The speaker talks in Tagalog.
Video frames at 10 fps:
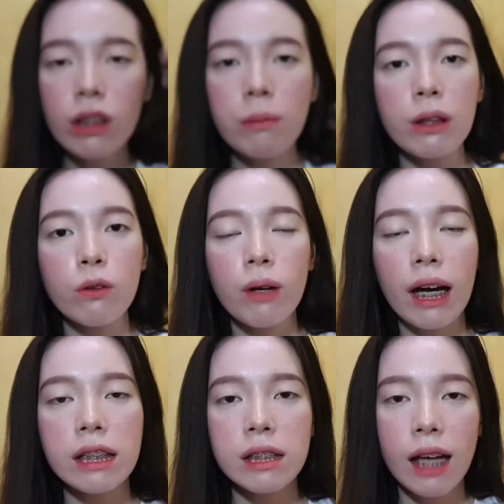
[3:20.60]
ko naman to
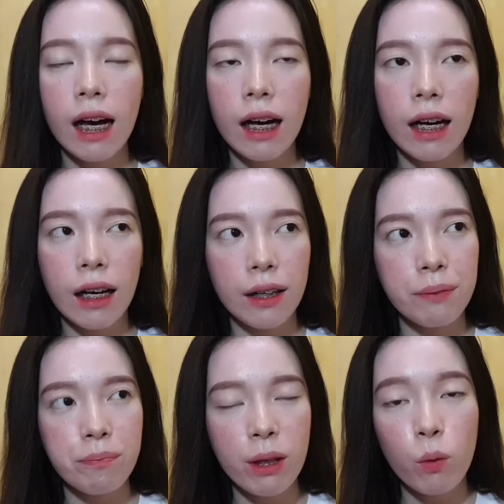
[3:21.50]
guys sa
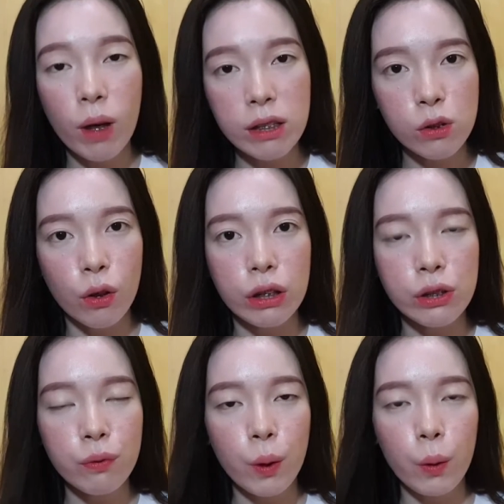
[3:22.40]

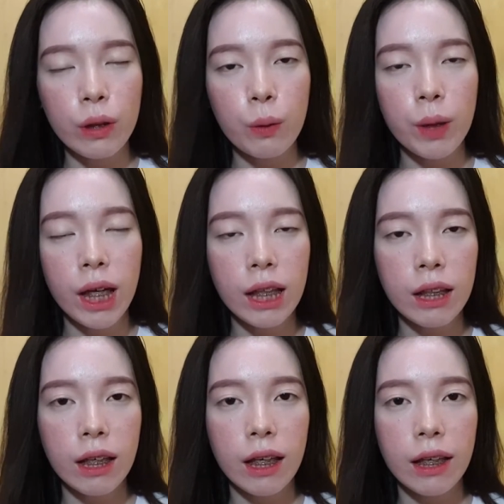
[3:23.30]
Watsons for only
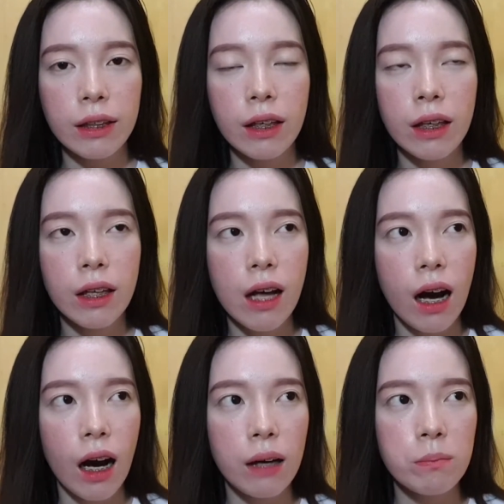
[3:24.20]
100,
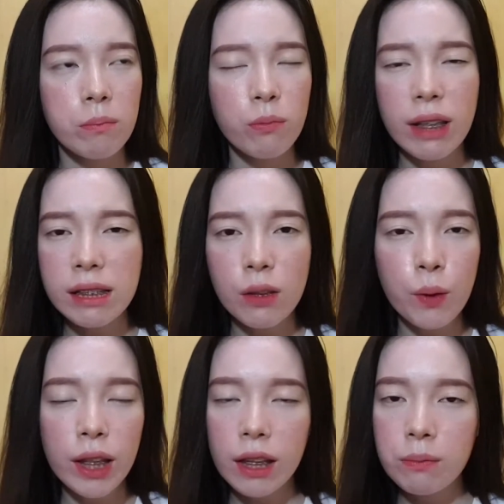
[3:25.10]
um, less than
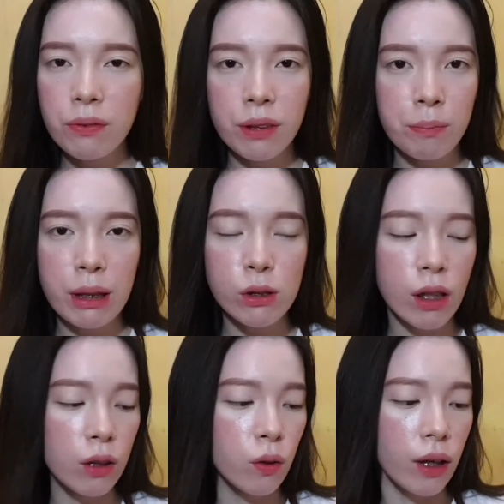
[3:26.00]
150 pesos
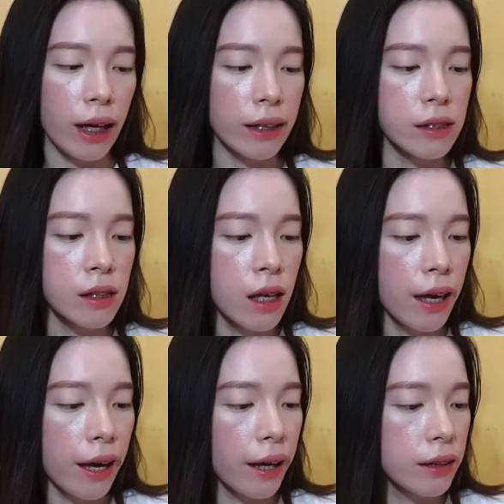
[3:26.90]
lang to guys.
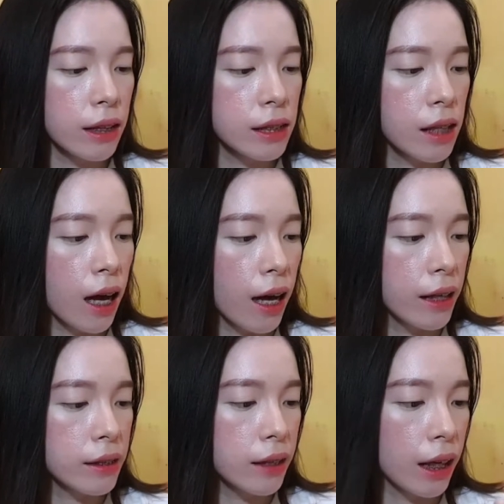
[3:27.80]
And this
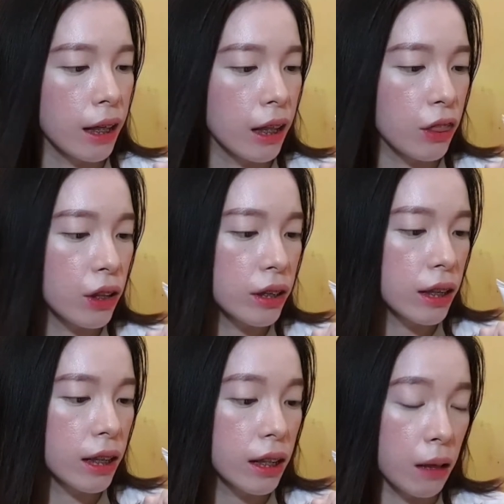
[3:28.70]
has a
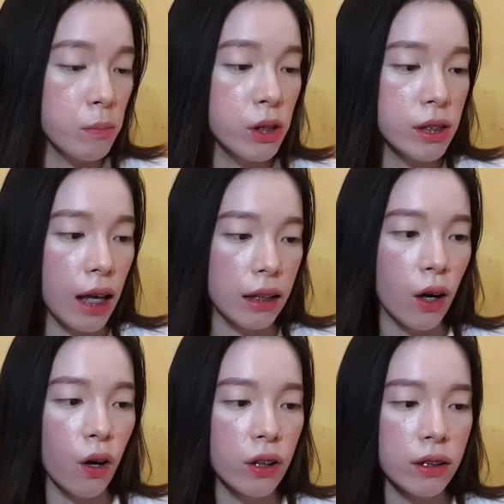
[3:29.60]
30 grams na
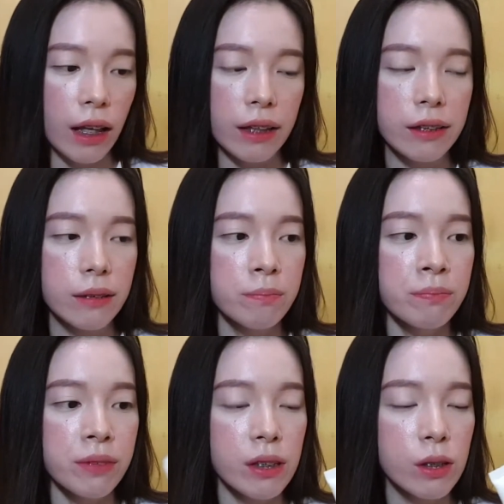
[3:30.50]
na content.
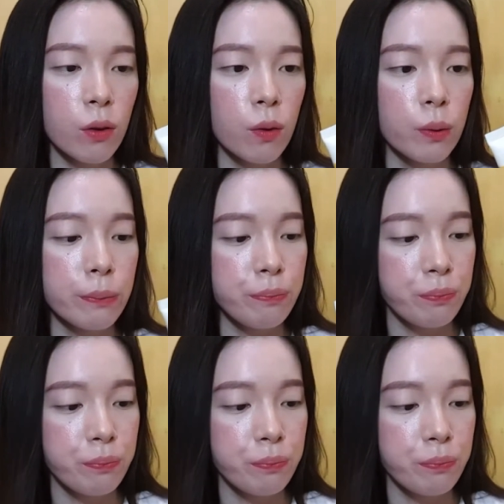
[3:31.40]
So,